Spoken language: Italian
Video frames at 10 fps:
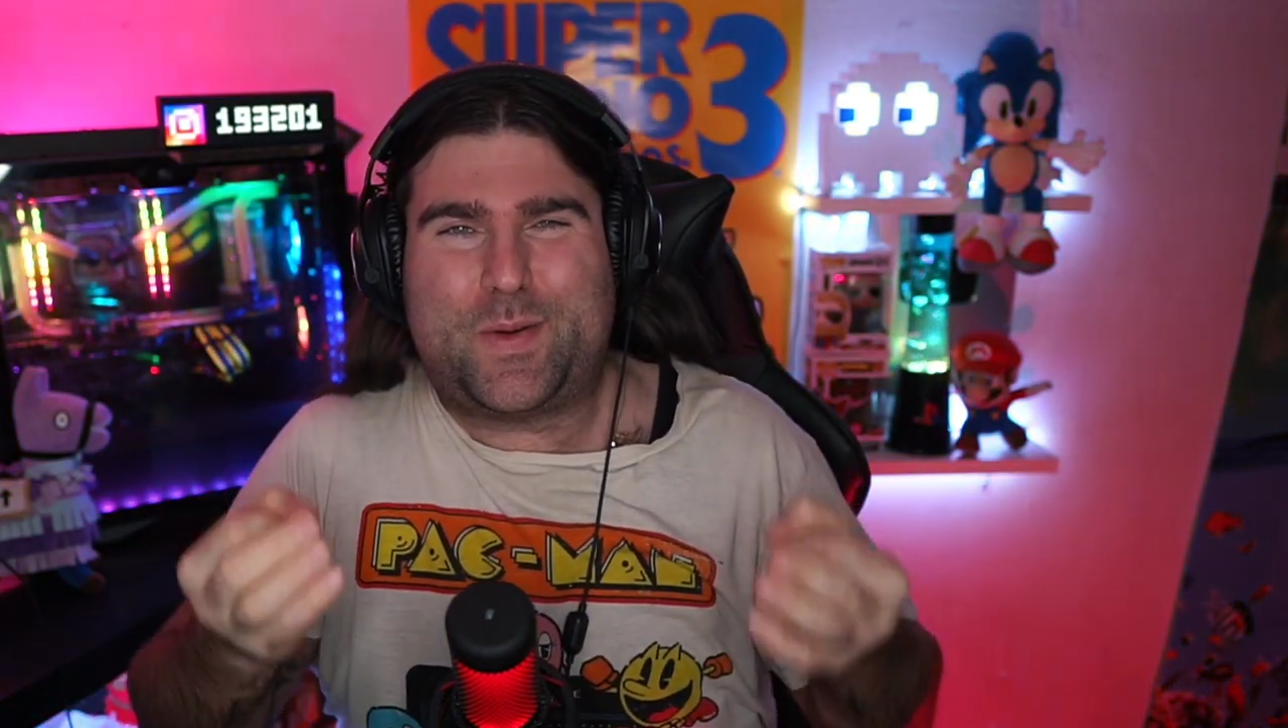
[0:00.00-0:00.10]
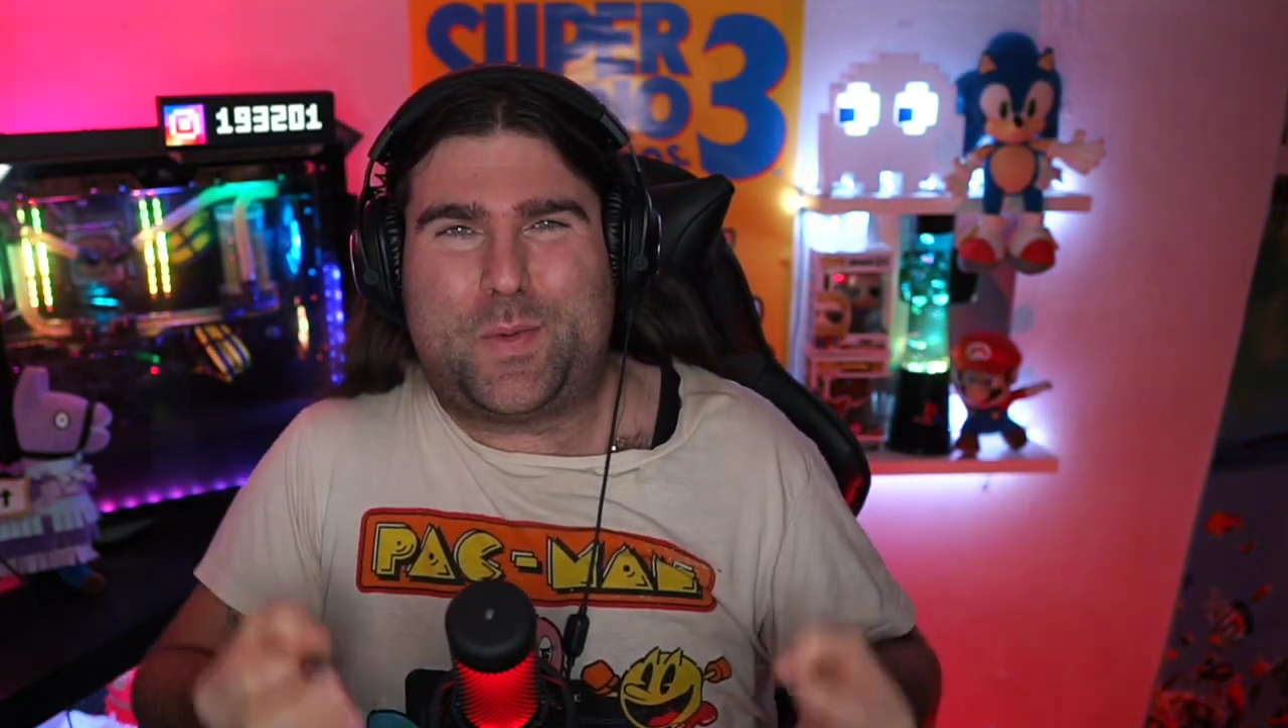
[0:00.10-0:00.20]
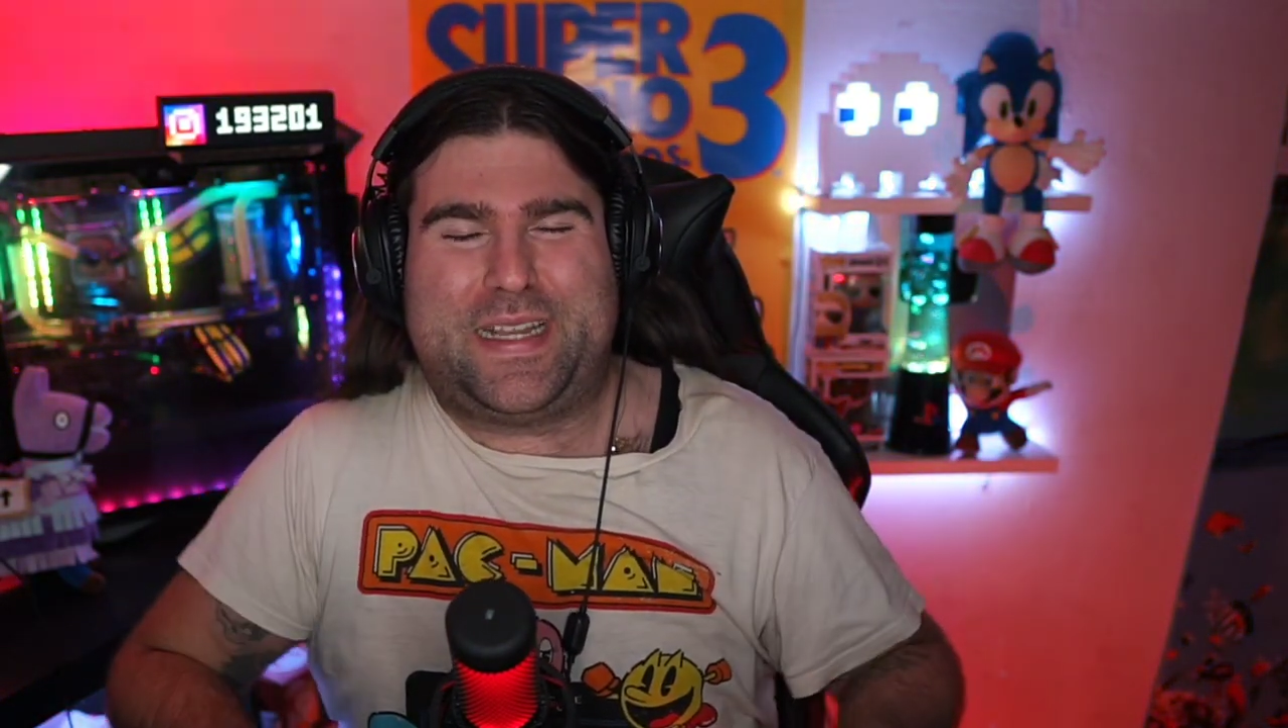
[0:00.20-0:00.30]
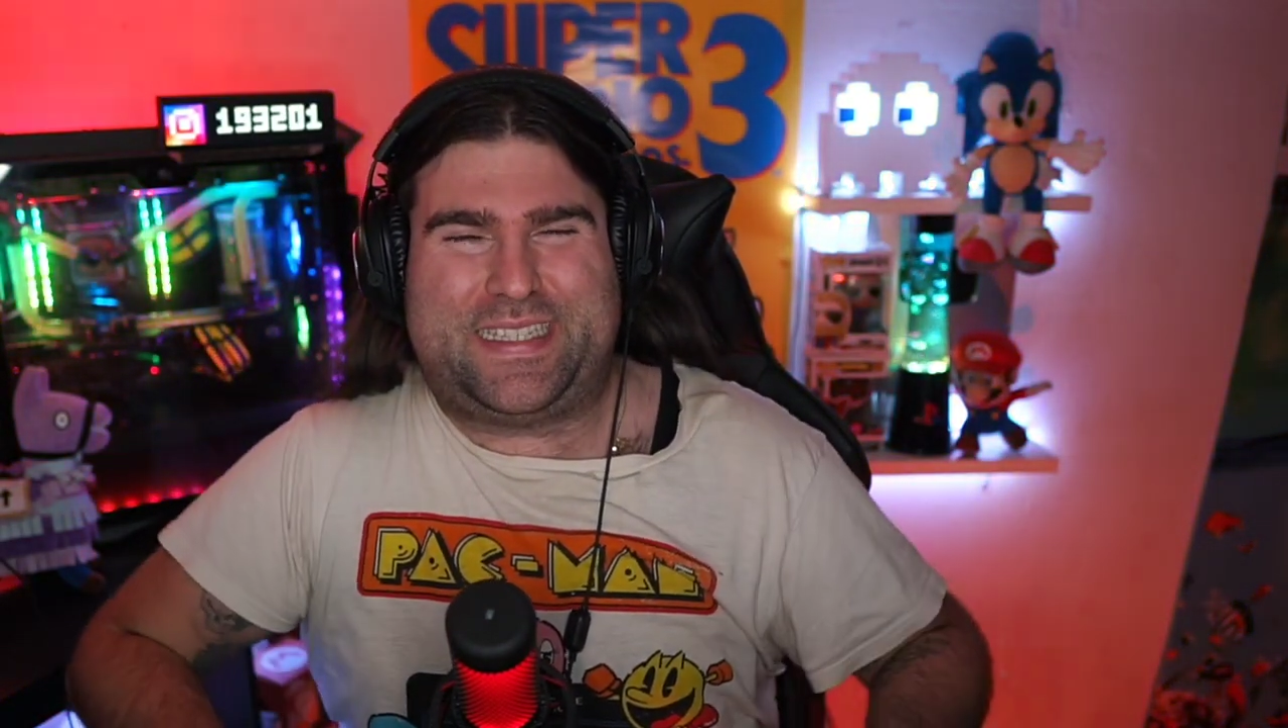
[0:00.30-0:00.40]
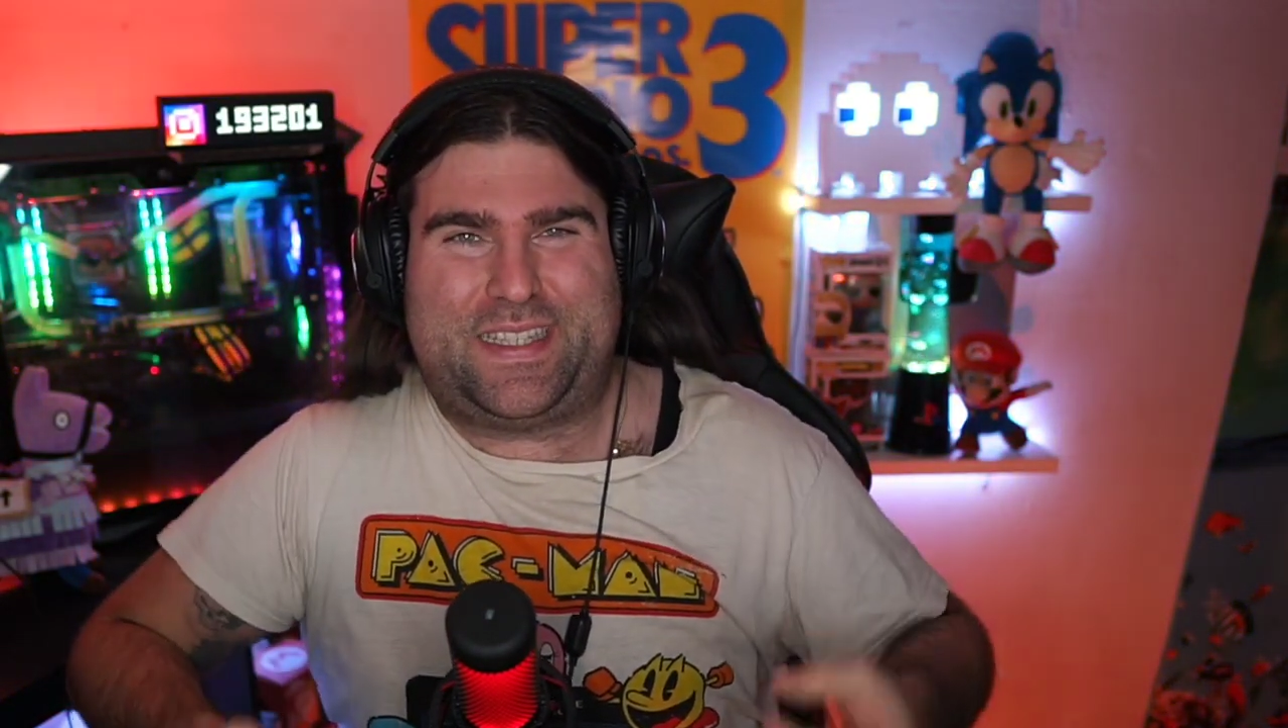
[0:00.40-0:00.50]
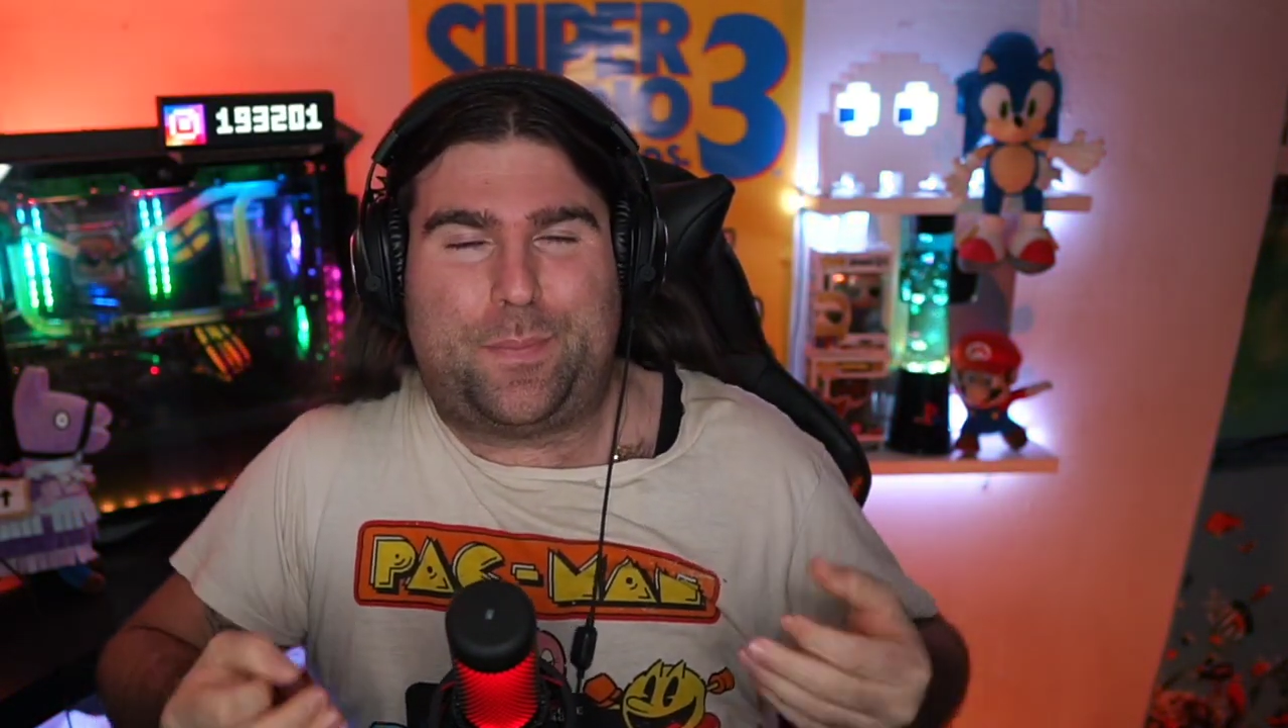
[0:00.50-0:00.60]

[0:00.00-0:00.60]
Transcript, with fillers: questi